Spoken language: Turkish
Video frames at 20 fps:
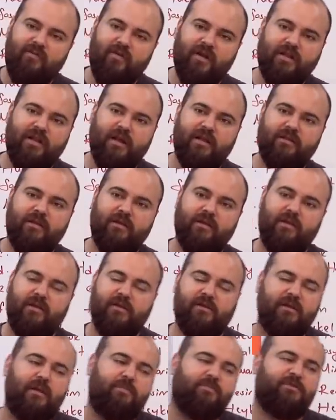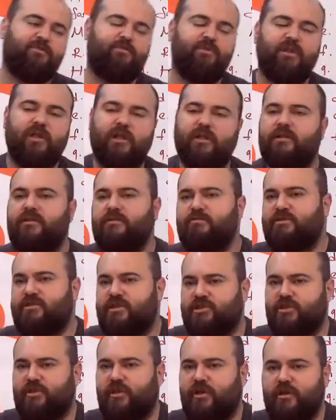evvelden de inkılap kısmından anlattım.
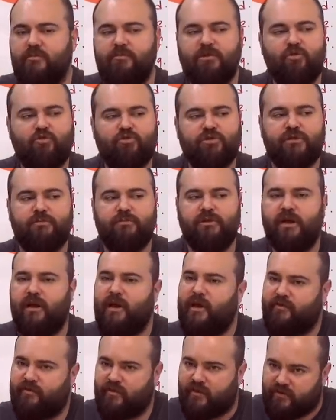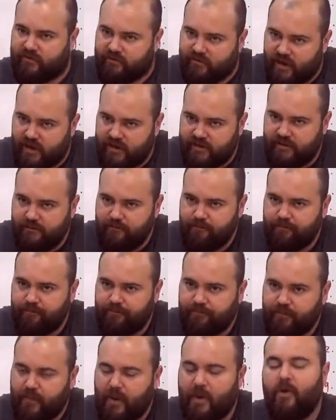Kısaca değinim. 1921 Anayasası vardı.
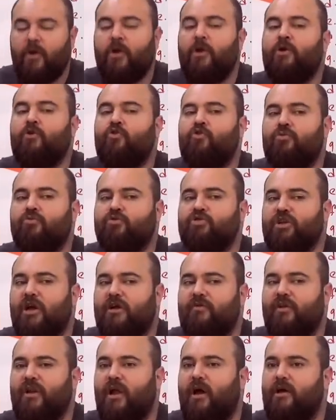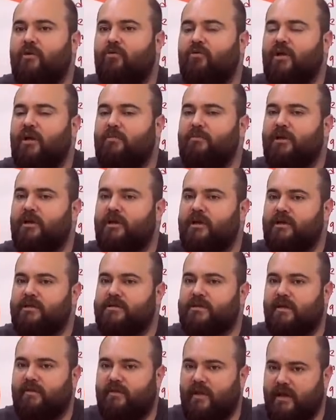Yumuşak ve layık olan bir
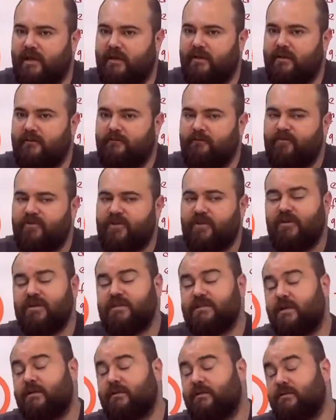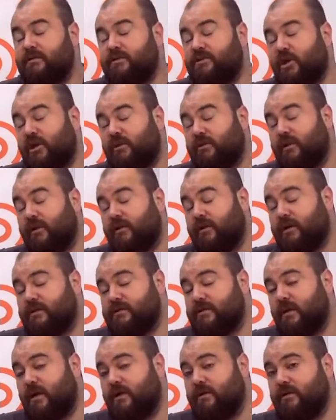anayasa değildi. Savaş şartlarında
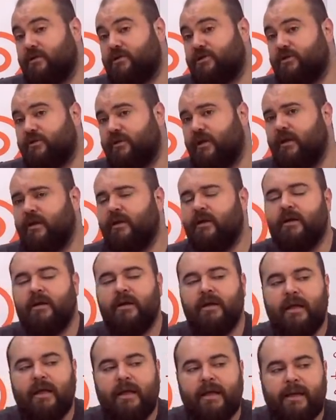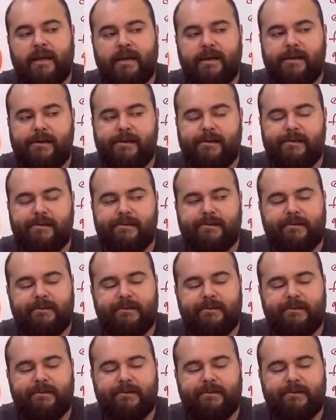hazırlandığı için de e,